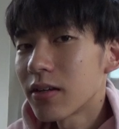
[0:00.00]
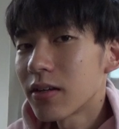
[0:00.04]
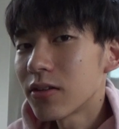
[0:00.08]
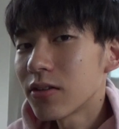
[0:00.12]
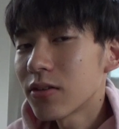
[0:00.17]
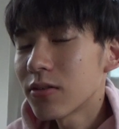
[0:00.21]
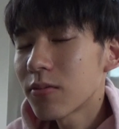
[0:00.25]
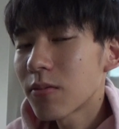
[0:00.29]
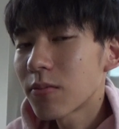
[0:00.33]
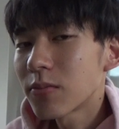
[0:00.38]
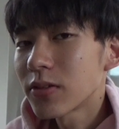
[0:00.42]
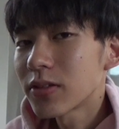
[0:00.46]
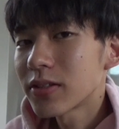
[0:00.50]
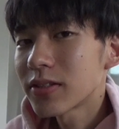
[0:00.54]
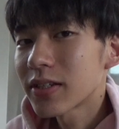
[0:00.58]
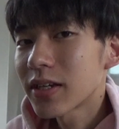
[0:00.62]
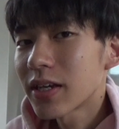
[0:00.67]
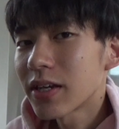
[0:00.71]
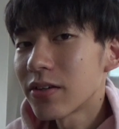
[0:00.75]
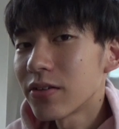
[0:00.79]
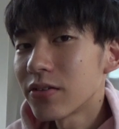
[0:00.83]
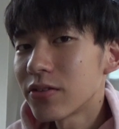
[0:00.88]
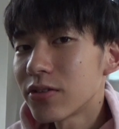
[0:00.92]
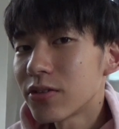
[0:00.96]
どうもぼっち系
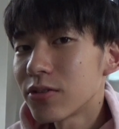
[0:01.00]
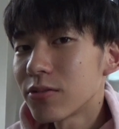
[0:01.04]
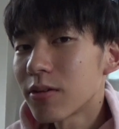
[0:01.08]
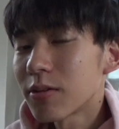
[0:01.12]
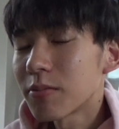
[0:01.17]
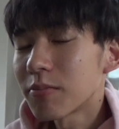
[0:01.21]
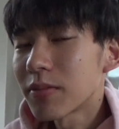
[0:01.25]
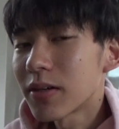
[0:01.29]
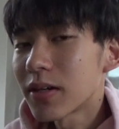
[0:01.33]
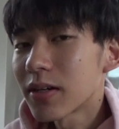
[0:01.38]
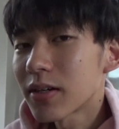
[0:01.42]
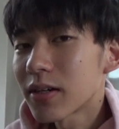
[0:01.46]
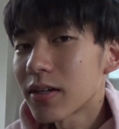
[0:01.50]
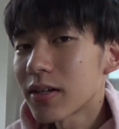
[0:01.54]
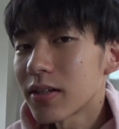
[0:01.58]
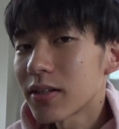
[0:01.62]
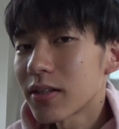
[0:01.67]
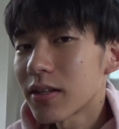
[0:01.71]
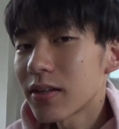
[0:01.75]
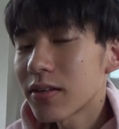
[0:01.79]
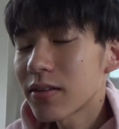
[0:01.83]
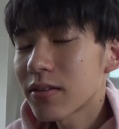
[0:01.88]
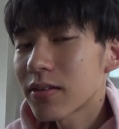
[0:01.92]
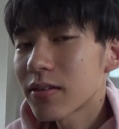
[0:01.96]
YouTuber パーカー
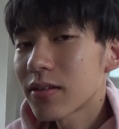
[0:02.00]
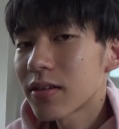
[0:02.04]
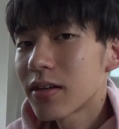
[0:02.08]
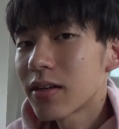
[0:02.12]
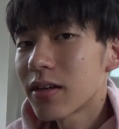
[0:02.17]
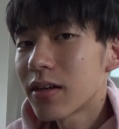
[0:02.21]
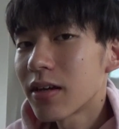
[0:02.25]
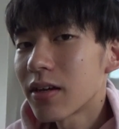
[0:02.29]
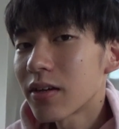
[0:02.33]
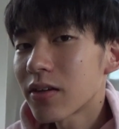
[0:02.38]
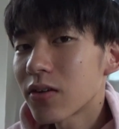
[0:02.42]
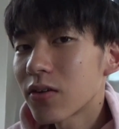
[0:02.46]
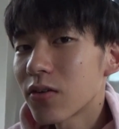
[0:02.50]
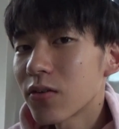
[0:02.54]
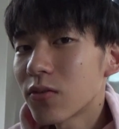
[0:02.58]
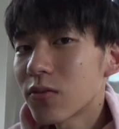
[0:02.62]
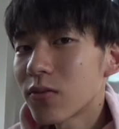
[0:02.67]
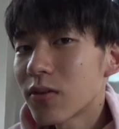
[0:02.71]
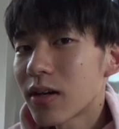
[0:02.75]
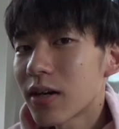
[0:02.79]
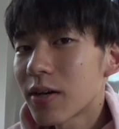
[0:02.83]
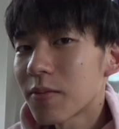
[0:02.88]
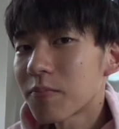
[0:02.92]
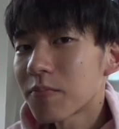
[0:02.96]
です今日
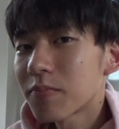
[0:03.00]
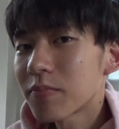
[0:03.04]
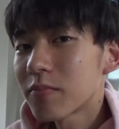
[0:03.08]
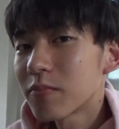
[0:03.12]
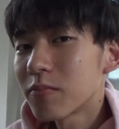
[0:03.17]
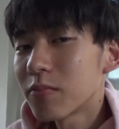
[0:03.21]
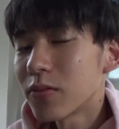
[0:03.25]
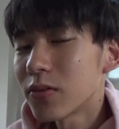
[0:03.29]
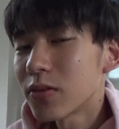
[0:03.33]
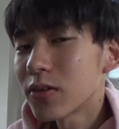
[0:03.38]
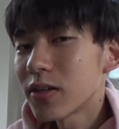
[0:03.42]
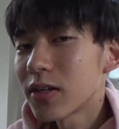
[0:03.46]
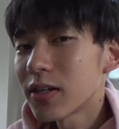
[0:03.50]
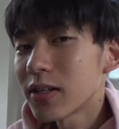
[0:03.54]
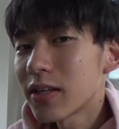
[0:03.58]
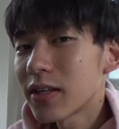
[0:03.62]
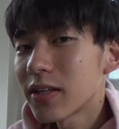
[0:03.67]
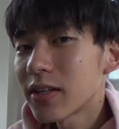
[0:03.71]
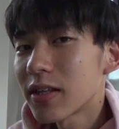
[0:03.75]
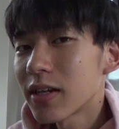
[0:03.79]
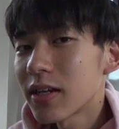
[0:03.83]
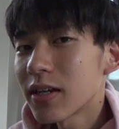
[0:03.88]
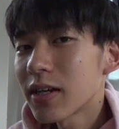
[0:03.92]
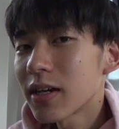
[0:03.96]
は僕が
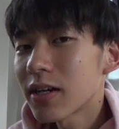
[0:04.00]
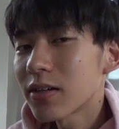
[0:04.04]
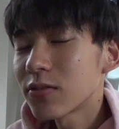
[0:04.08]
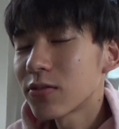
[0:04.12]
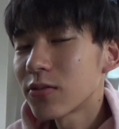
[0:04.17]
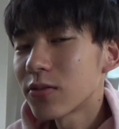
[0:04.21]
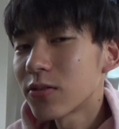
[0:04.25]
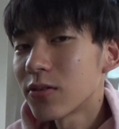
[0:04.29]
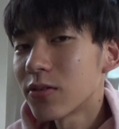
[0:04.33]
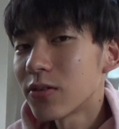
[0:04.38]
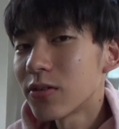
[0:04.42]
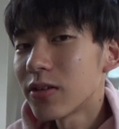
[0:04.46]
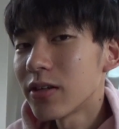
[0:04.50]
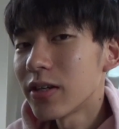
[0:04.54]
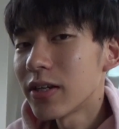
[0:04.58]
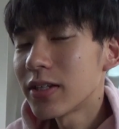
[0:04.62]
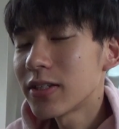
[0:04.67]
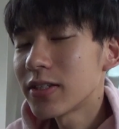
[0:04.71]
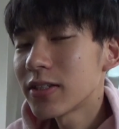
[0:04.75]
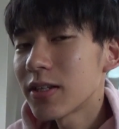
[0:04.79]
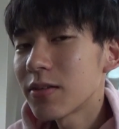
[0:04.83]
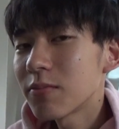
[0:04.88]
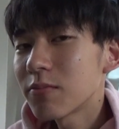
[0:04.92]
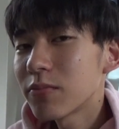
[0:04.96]
ね大学を
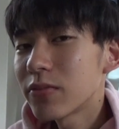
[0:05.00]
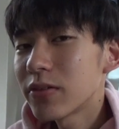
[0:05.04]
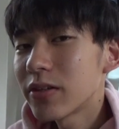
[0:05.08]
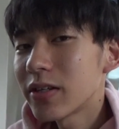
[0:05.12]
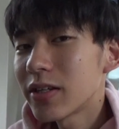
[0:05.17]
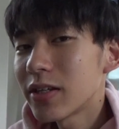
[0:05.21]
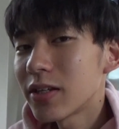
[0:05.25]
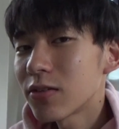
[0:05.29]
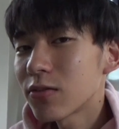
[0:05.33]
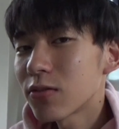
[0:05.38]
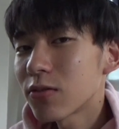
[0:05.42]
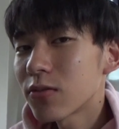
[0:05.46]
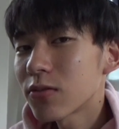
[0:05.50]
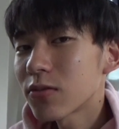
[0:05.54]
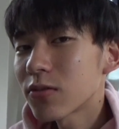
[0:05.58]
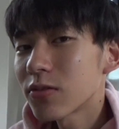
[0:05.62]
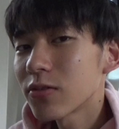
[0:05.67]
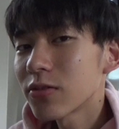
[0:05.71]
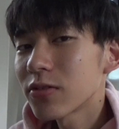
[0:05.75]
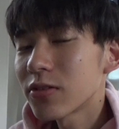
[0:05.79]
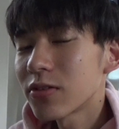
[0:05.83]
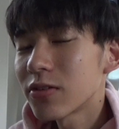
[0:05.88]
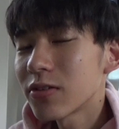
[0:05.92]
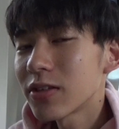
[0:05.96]
1年ぶりに登校
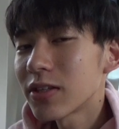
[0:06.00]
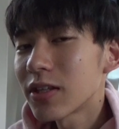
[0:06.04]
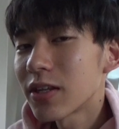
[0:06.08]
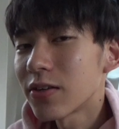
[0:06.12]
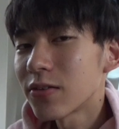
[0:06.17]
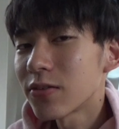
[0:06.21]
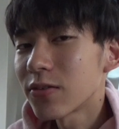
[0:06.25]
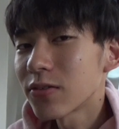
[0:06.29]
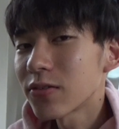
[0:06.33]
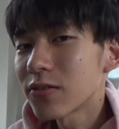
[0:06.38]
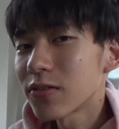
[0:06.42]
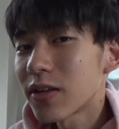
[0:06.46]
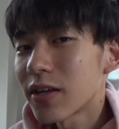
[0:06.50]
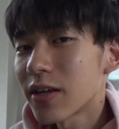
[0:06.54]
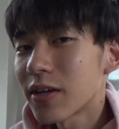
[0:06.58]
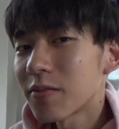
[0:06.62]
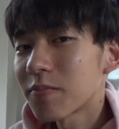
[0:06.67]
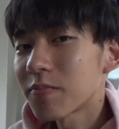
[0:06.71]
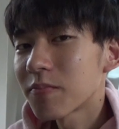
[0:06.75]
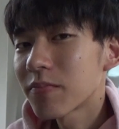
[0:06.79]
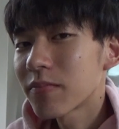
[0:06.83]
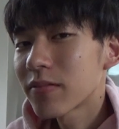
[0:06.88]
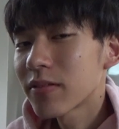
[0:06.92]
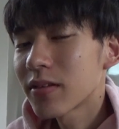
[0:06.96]
するっていうことで
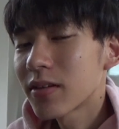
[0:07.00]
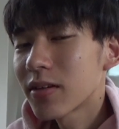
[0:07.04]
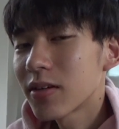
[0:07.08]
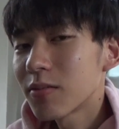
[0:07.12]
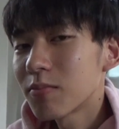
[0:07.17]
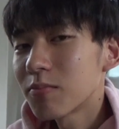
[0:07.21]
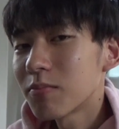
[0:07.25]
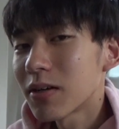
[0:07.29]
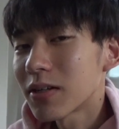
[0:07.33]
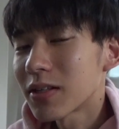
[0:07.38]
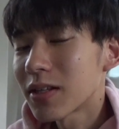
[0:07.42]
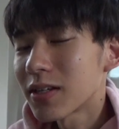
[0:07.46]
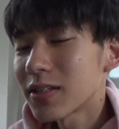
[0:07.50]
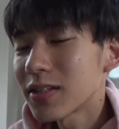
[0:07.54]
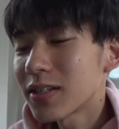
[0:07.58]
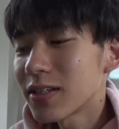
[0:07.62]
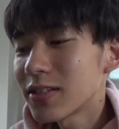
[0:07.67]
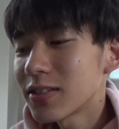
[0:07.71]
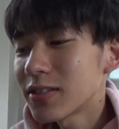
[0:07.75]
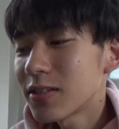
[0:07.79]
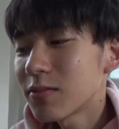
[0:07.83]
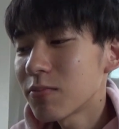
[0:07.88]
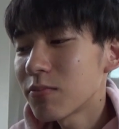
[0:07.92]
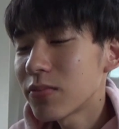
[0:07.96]
まあなんで
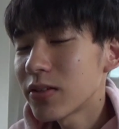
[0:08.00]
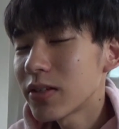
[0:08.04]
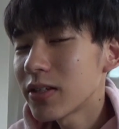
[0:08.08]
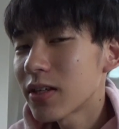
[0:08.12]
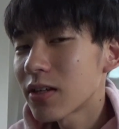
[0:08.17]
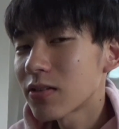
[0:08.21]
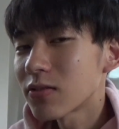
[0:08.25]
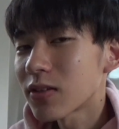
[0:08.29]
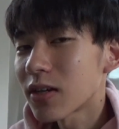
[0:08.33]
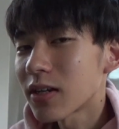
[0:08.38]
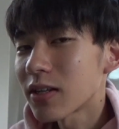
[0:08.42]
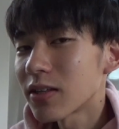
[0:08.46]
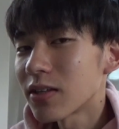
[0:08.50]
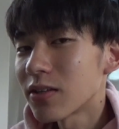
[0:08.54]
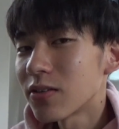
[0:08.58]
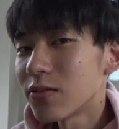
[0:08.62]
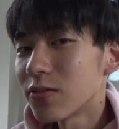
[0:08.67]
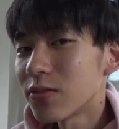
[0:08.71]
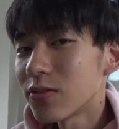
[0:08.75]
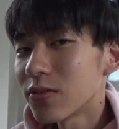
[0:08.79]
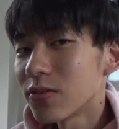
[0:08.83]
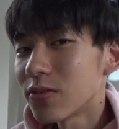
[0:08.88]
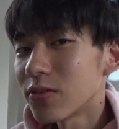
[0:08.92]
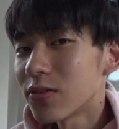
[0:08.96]
1年ぶりなのかっていう
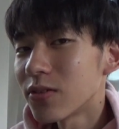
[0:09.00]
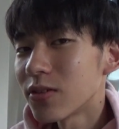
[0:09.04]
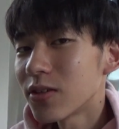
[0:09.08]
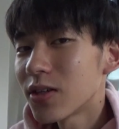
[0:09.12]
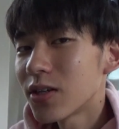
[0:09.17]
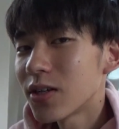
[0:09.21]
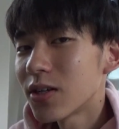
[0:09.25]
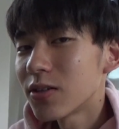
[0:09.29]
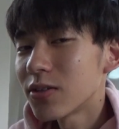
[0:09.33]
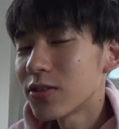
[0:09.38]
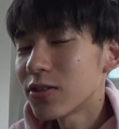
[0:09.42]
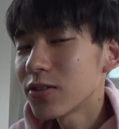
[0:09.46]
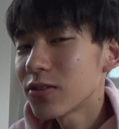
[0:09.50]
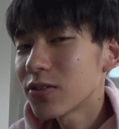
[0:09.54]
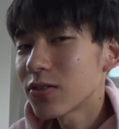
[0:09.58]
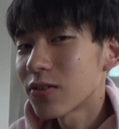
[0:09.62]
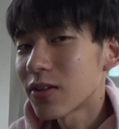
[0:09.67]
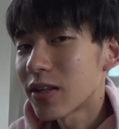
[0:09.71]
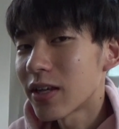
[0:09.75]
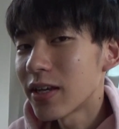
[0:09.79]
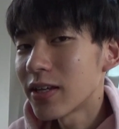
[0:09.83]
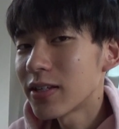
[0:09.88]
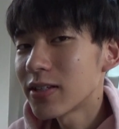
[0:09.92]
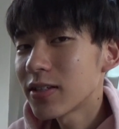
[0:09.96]
とずっと
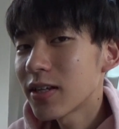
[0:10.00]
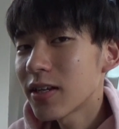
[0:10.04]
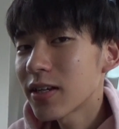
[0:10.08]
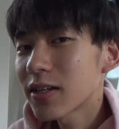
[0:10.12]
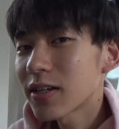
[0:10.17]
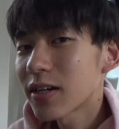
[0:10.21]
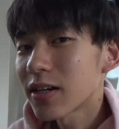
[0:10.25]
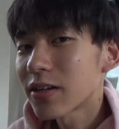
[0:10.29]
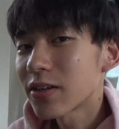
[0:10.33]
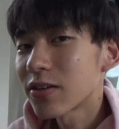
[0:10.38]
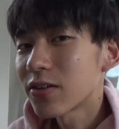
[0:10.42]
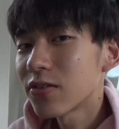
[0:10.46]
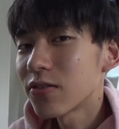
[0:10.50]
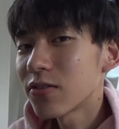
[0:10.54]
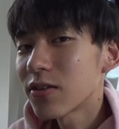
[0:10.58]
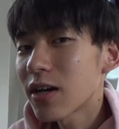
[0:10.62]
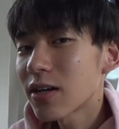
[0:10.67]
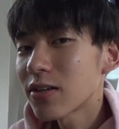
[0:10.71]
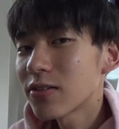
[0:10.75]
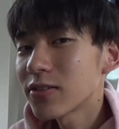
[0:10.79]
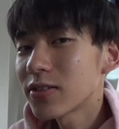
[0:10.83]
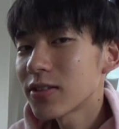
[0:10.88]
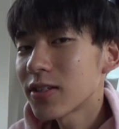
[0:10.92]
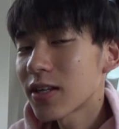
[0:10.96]
ね1年間休
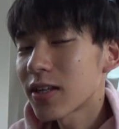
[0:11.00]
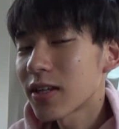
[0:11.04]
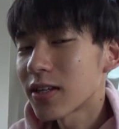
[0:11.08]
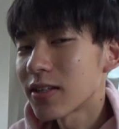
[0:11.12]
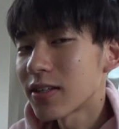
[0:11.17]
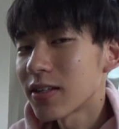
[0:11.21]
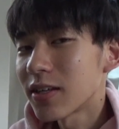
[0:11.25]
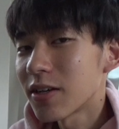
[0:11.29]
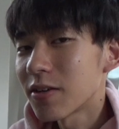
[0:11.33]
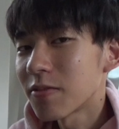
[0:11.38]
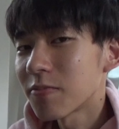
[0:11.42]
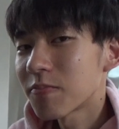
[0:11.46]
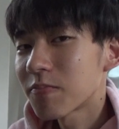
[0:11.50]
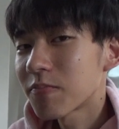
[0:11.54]
学してたんで